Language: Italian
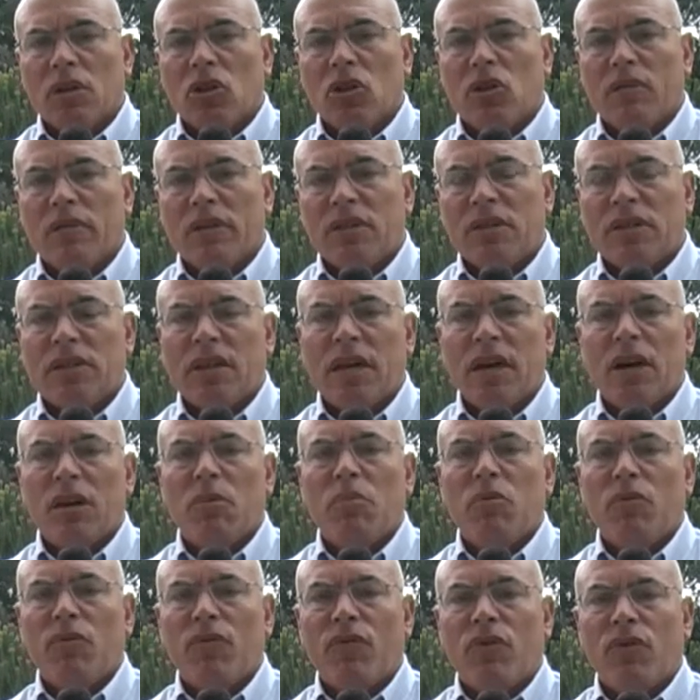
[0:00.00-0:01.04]
dove ci saranno i
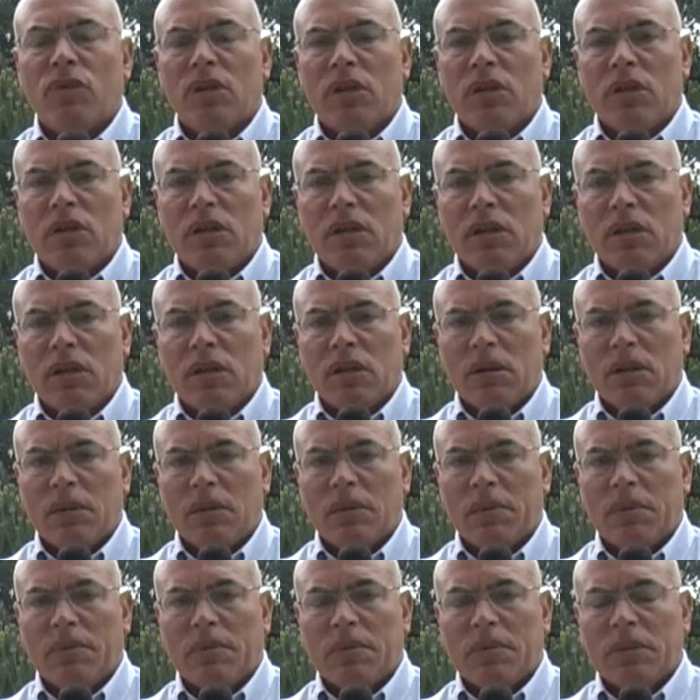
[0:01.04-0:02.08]
più forti